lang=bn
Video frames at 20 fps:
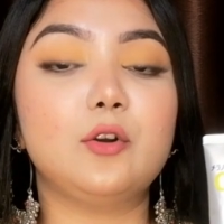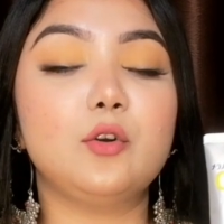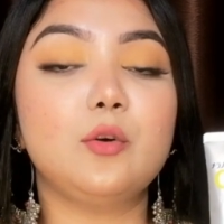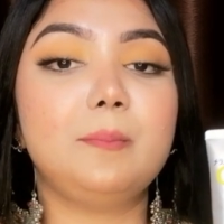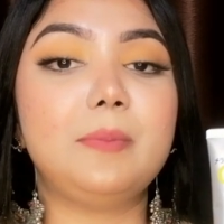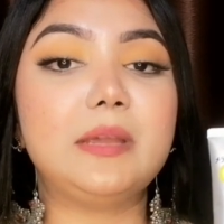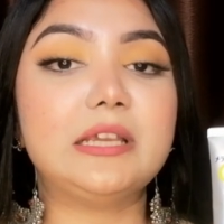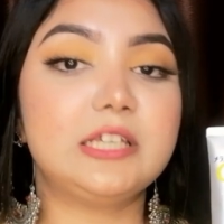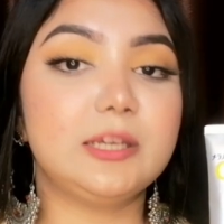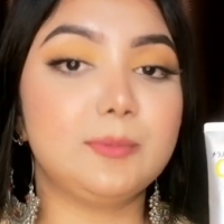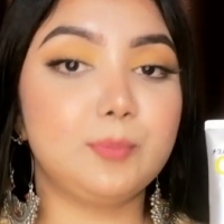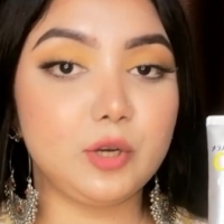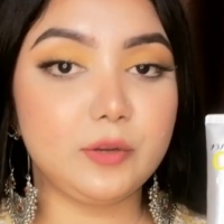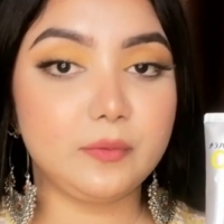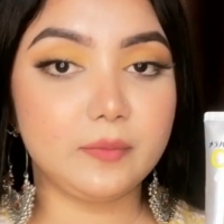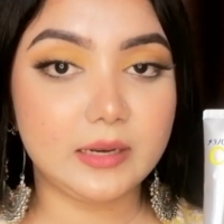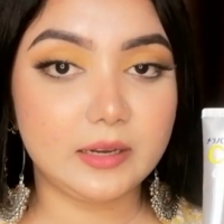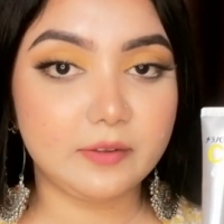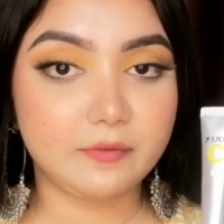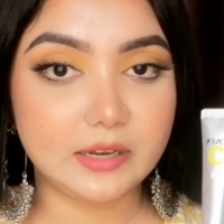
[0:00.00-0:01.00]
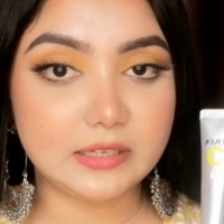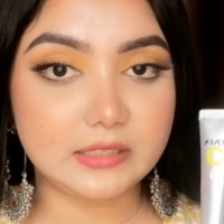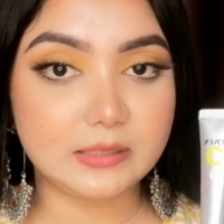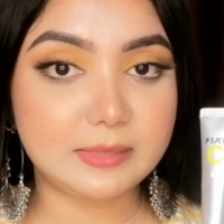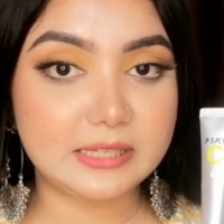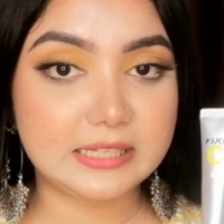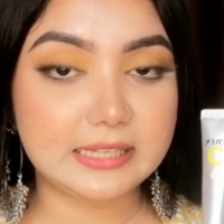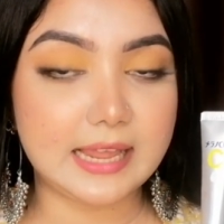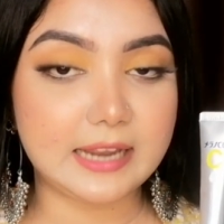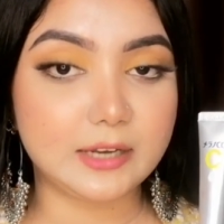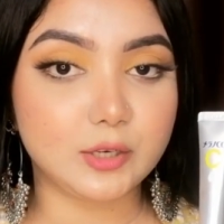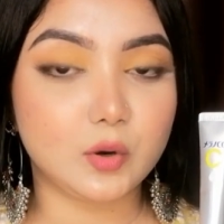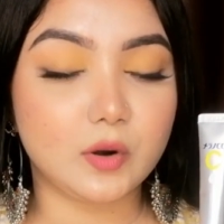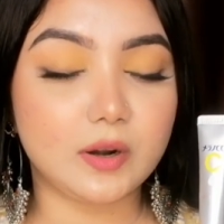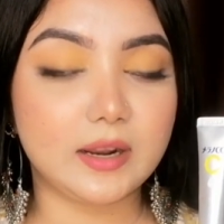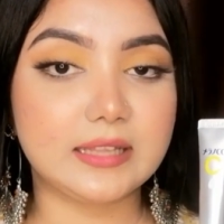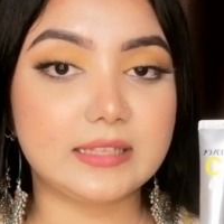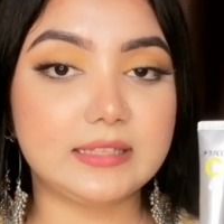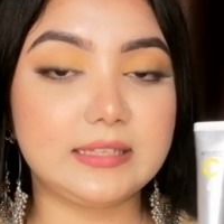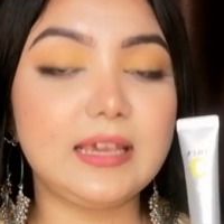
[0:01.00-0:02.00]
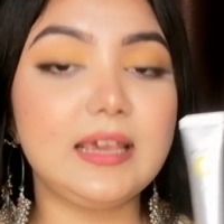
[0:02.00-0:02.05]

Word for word: বেশি পরিমাণে ভাইটামিনস অ্যাড করা আছে